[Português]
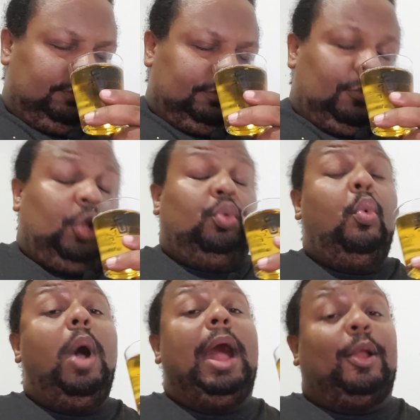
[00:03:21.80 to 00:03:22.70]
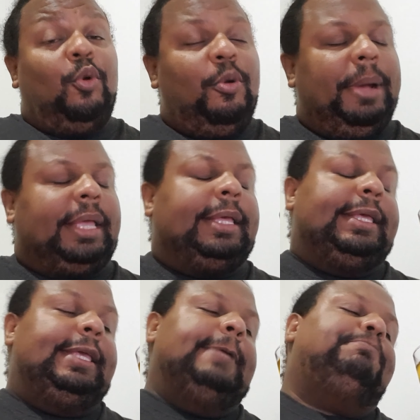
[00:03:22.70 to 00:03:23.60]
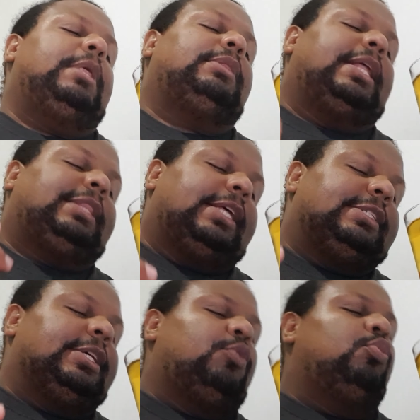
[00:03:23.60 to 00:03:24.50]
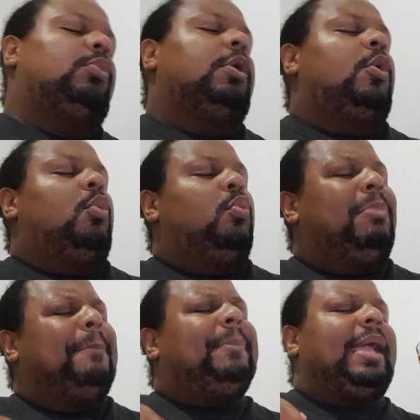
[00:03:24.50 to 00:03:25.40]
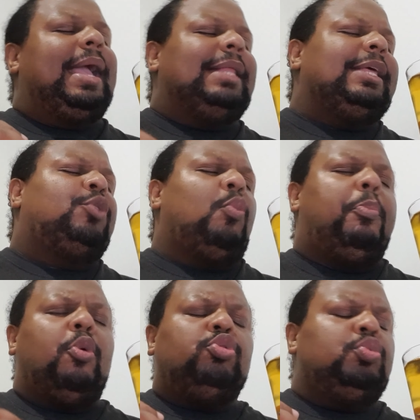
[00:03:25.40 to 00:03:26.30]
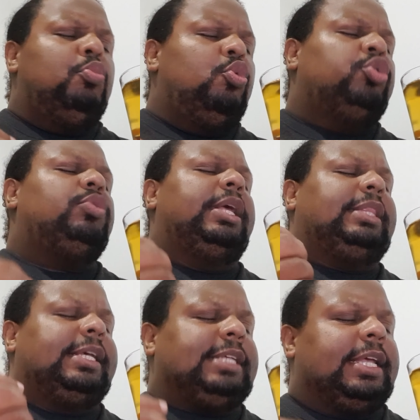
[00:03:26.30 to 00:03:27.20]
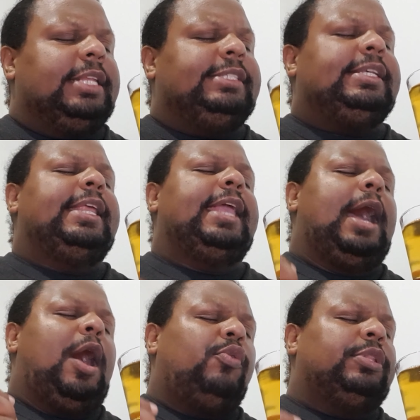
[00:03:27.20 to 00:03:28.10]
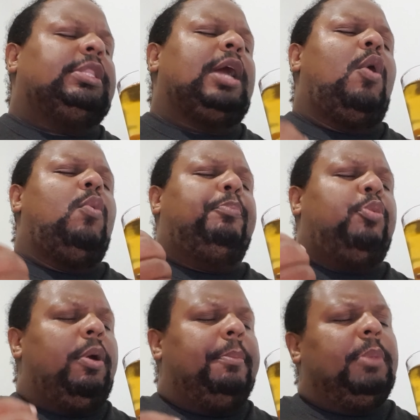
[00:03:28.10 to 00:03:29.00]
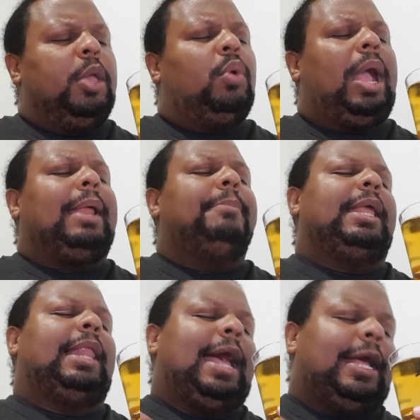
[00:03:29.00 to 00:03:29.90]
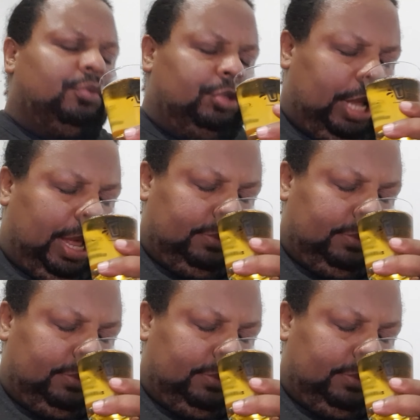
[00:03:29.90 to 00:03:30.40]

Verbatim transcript: No aroma aqui, tá trazendo uma pegada que é um pouco de mousse, né? Traz aquele cereal e tal, pô, meio caramelado já.